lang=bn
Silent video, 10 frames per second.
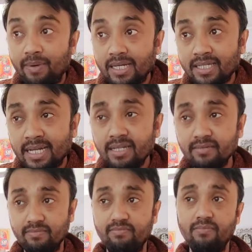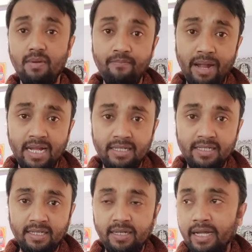পার্সেট
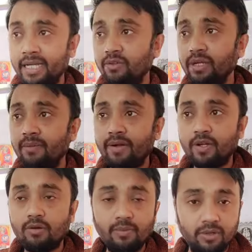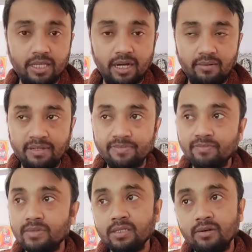ব্যানার্জি এটা কিন্তু ইনভার্টেড করার মধ্যে হবে
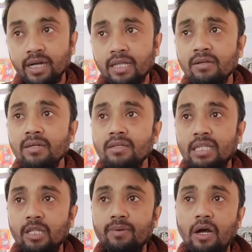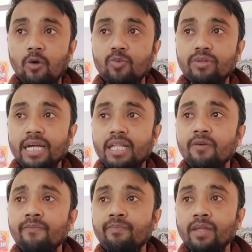হয়ে গেল তাতে আমার আউটপুট দেখে
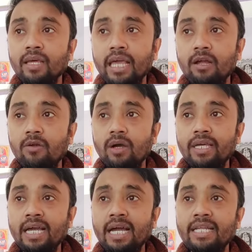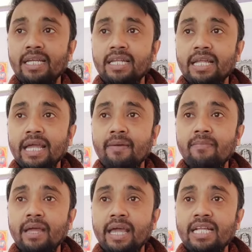নাও এই হলো ইআইডি নেম
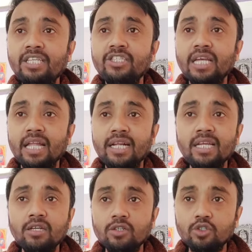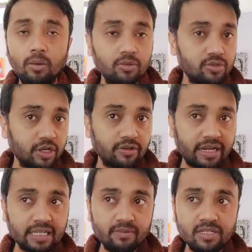এজ স্যালারি সমস্ত কিছু
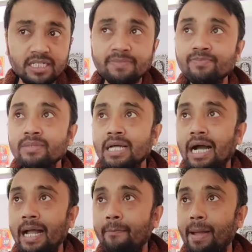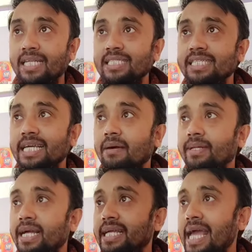দেখাতে বলেছে আর ব্যানার্জি দিয়ে
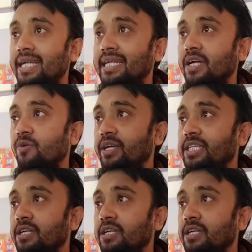আমাদের এখানে একটা রই